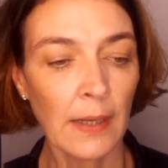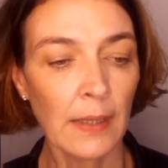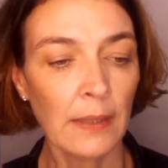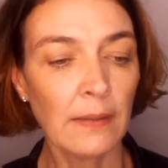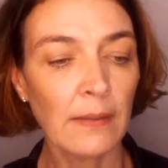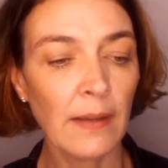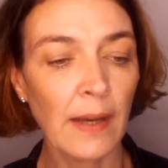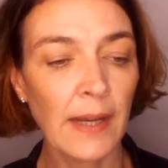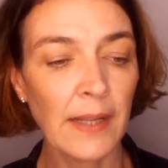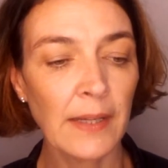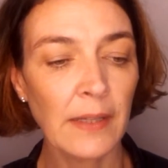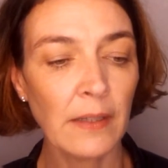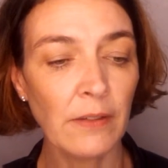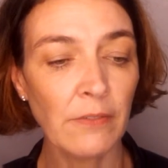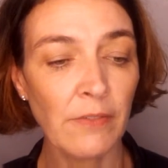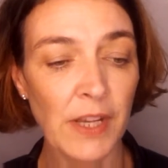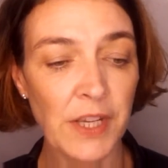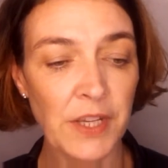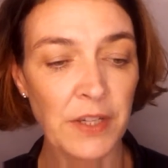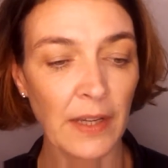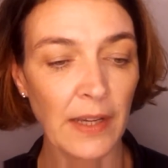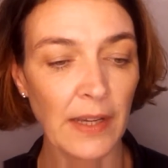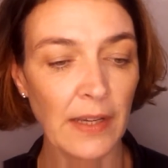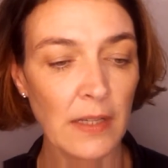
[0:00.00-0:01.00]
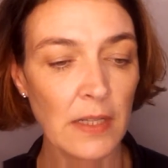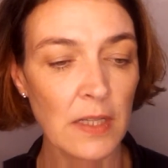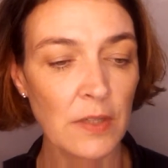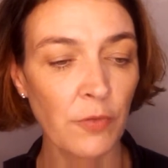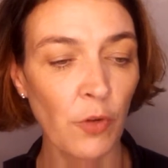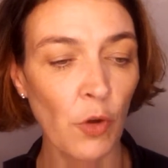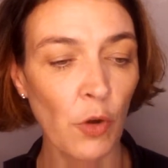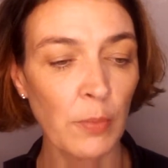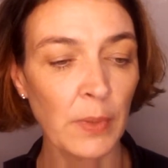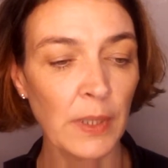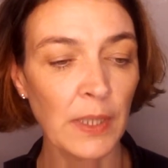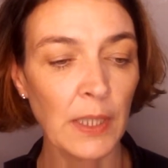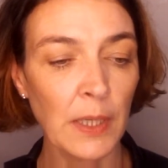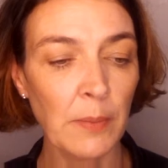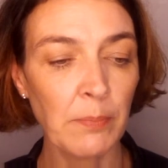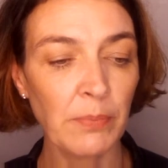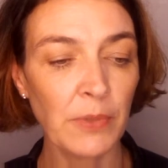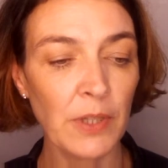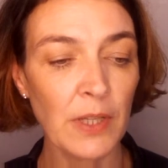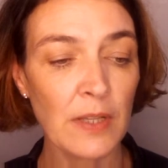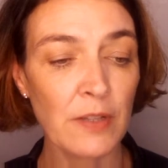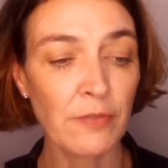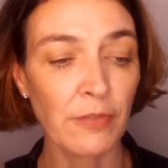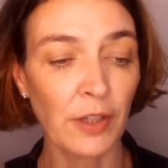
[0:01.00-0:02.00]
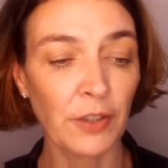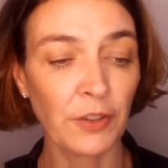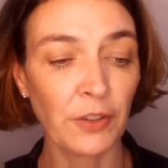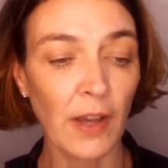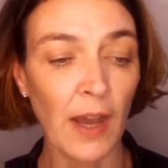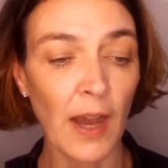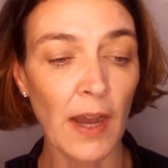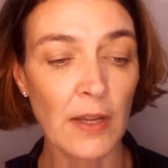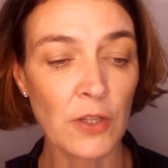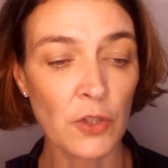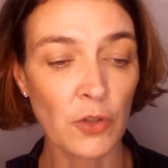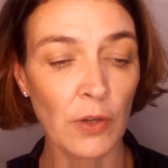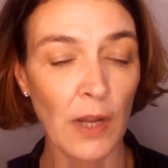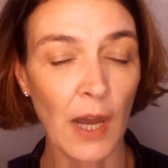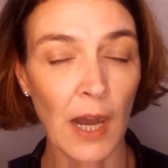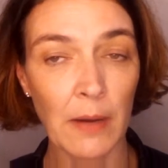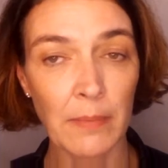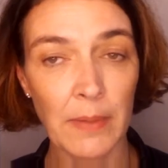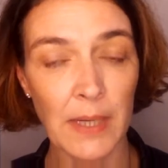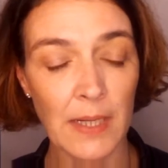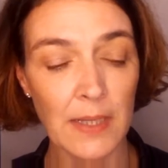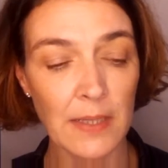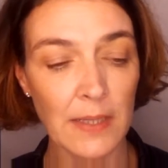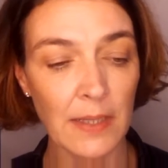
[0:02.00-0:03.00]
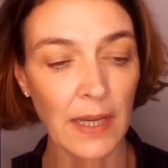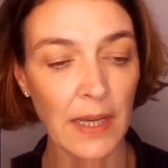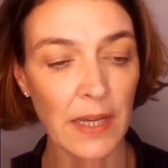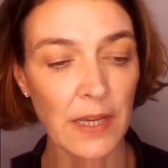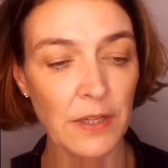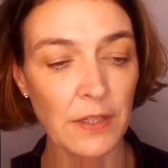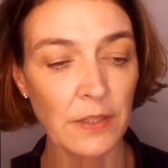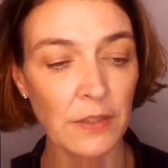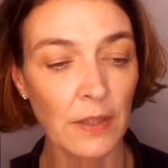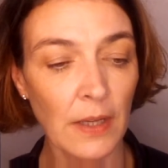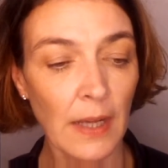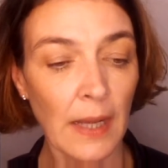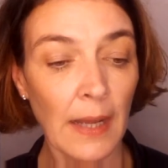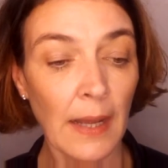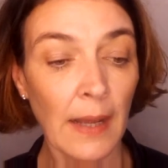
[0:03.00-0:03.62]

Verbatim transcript: Dann, welche Rechtsformen gibt es, Vertrags- und Arbeitsrecht,